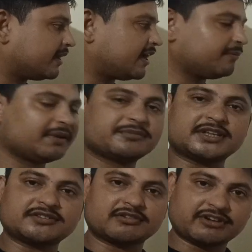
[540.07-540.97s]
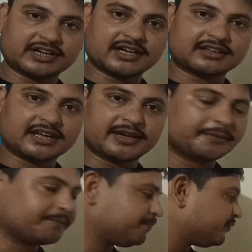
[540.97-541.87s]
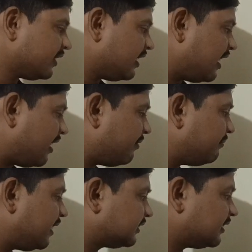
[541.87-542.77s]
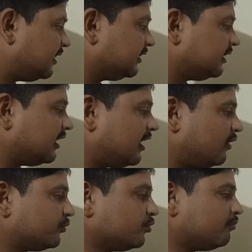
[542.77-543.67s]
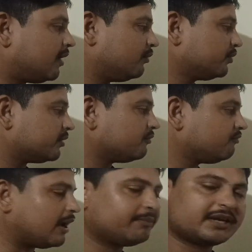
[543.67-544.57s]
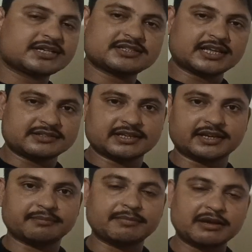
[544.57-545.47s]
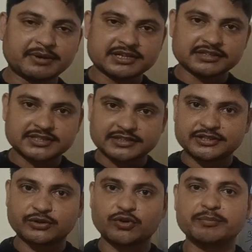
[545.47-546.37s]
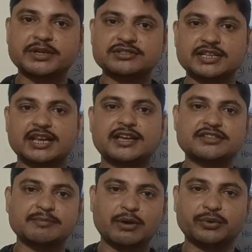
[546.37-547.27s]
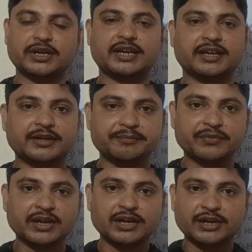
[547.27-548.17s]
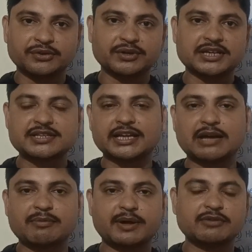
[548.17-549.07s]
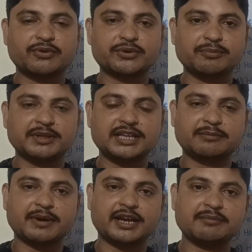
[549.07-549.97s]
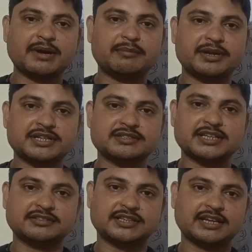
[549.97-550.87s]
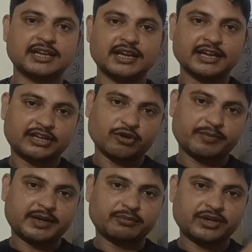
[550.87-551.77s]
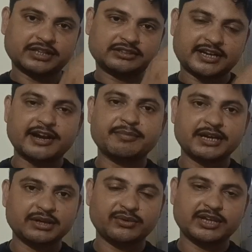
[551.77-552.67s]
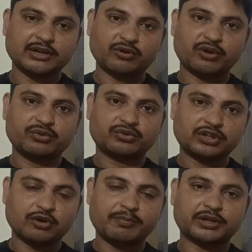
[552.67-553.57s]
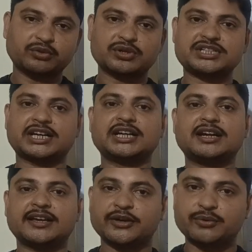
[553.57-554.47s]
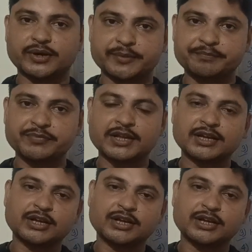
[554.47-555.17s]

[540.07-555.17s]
पर हमारा आरपीएम सेंसर वर्क करता है अब हम बात कर लेते हैं हाउ टू माउंट वाइब्रेशन सेंसर वाइब्रेशन सेंसर को हम किस तरीके से माउंट करेंगे तो जैसा कि आप हमारे फोटो में देख पा रहे हैं वाइब्रेशन सेंसर के ऊपर पूरी थ्रेड बनी हुई है और उसके ऊपर दो चकनेट लगे हुए हैं